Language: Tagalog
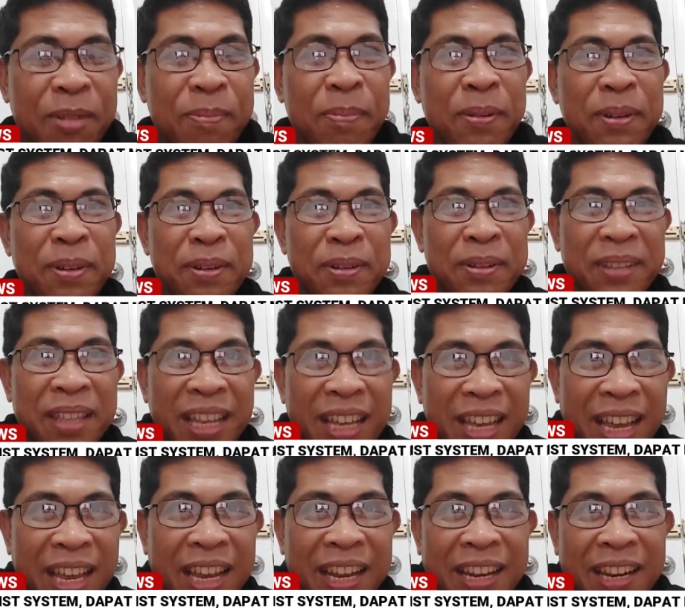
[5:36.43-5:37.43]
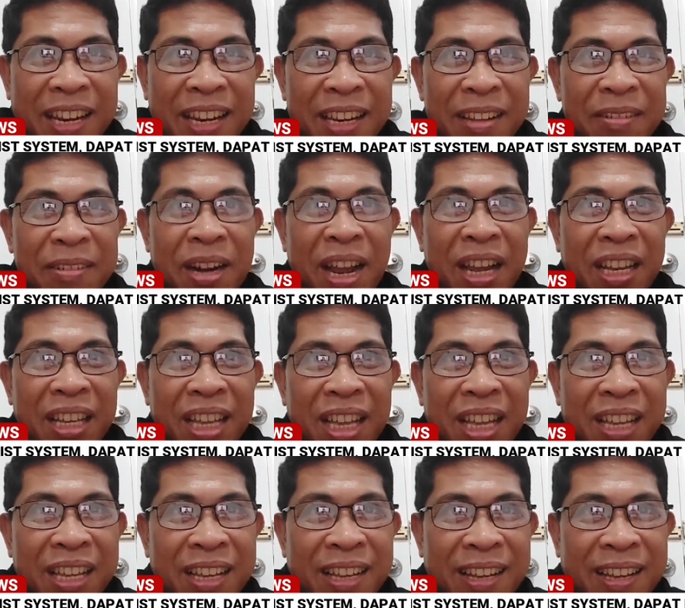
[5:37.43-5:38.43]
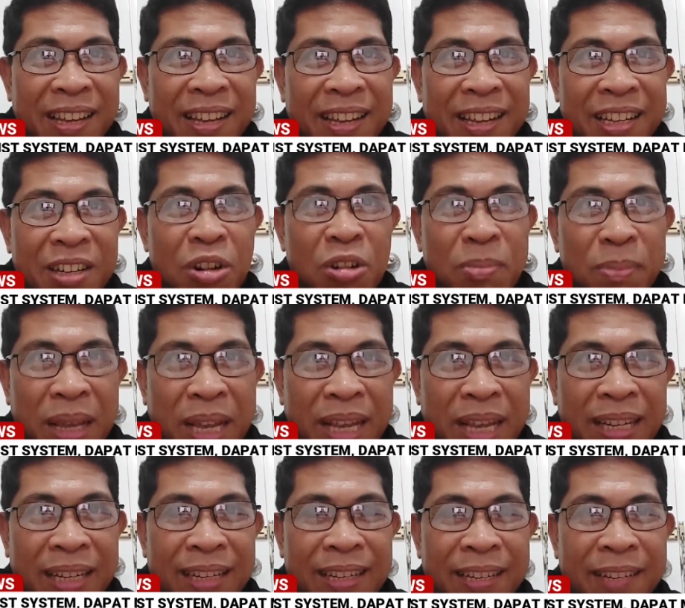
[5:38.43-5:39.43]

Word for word: Yan po yung tingin, yung naging uh, comment